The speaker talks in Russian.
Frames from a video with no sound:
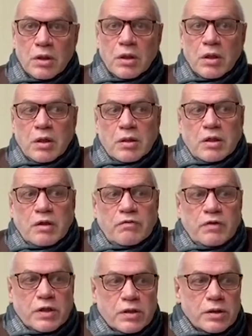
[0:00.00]
А,
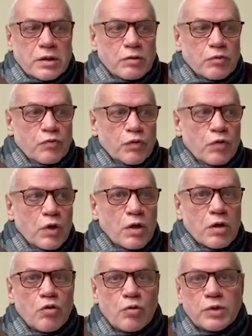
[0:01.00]
наверное, в его
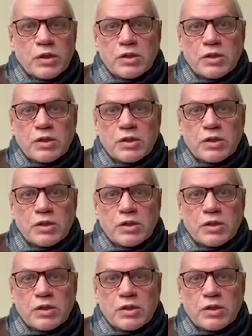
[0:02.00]
огромной